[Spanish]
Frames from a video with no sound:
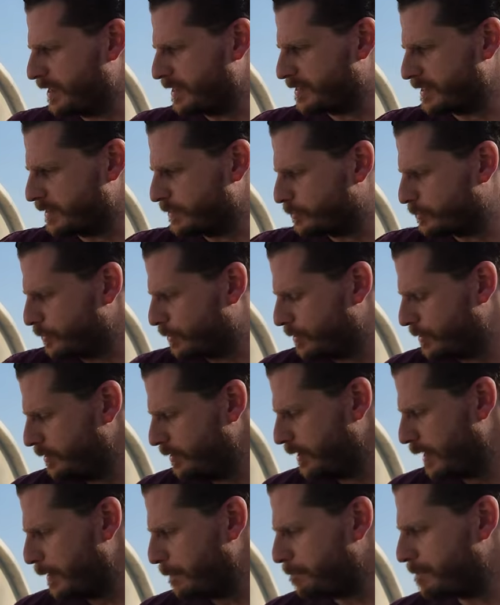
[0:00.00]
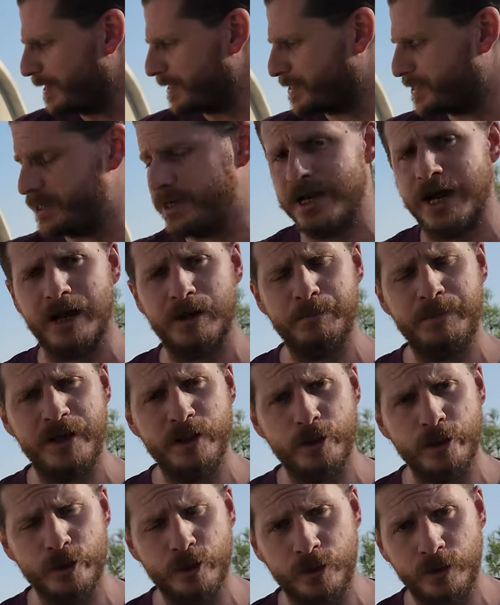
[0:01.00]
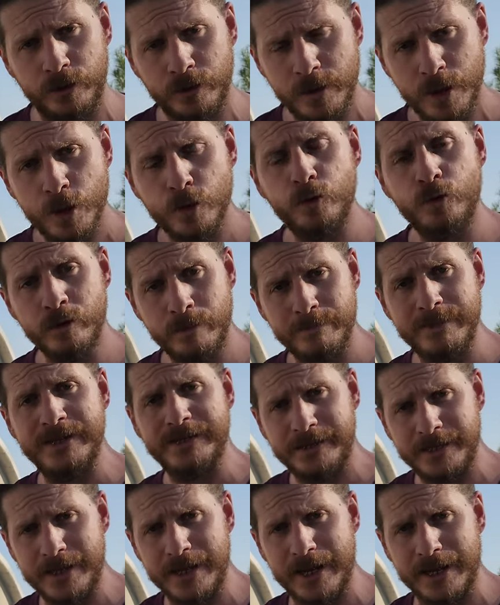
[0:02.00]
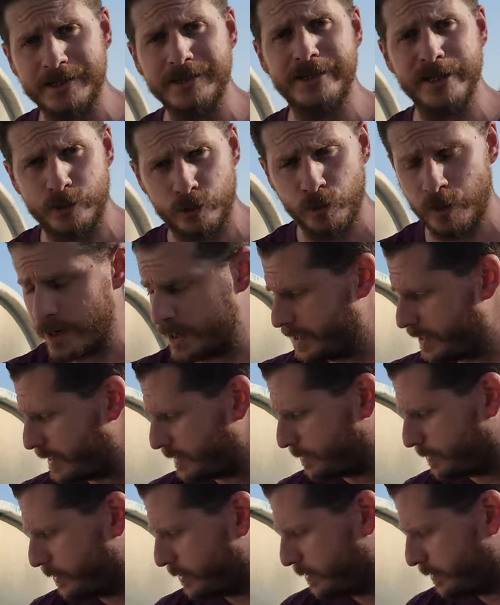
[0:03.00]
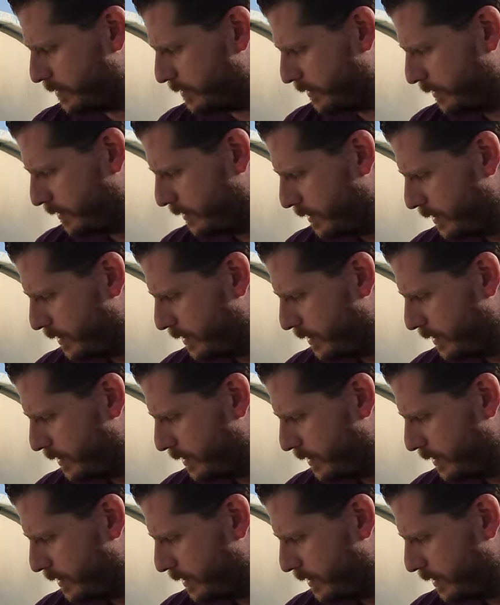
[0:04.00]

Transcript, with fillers: de Sansón, Mashiach Bedoró, un Mesías de su generación,